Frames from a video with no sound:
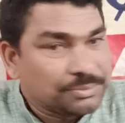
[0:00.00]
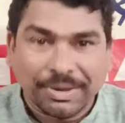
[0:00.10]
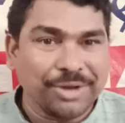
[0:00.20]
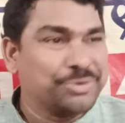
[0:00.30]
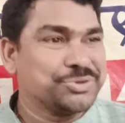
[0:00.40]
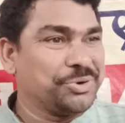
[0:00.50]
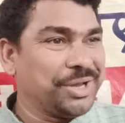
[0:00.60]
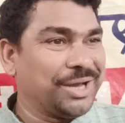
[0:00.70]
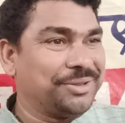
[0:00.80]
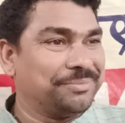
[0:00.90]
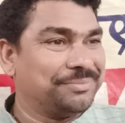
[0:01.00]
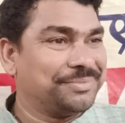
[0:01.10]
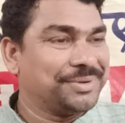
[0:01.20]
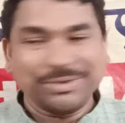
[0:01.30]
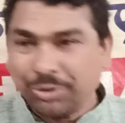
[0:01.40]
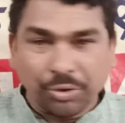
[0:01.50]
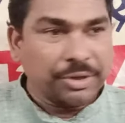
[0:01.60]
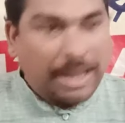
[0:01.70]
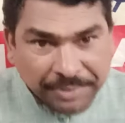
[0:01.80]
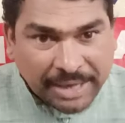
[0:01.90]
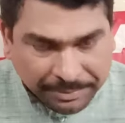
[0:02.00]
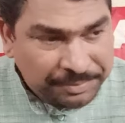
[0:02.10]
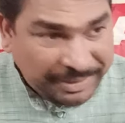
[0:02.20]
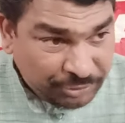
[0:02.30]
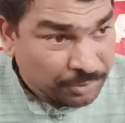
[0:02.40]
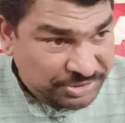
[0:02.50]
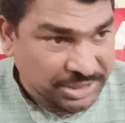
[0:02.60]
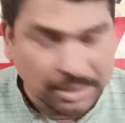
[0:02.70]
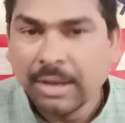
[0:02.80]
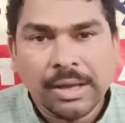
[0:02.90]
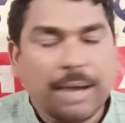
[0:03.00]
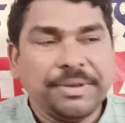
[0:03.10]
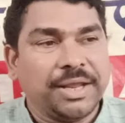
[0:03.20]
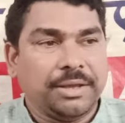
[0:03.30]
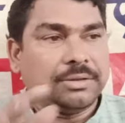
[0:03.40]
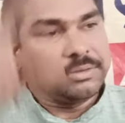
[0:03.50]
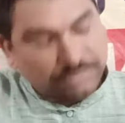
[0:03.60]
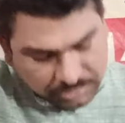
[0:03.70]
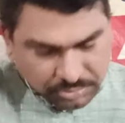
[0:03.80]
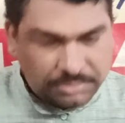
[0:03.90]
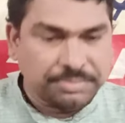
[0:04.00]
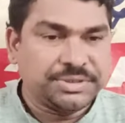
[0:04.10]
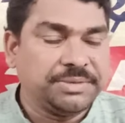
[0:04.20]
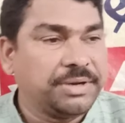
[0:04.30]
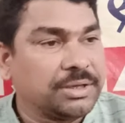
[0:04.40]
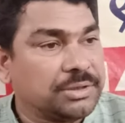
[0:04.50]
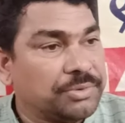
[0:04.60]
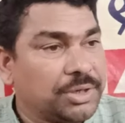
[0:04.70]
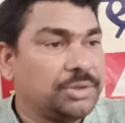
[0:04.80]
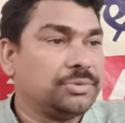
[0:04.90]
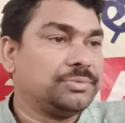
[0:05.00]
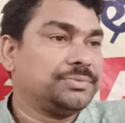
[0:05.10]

बड़ा खुश हो गया एकदम दौड़ अभी आए भी बैठो अभी सर अभी नहीं शिविर खत्म होने दो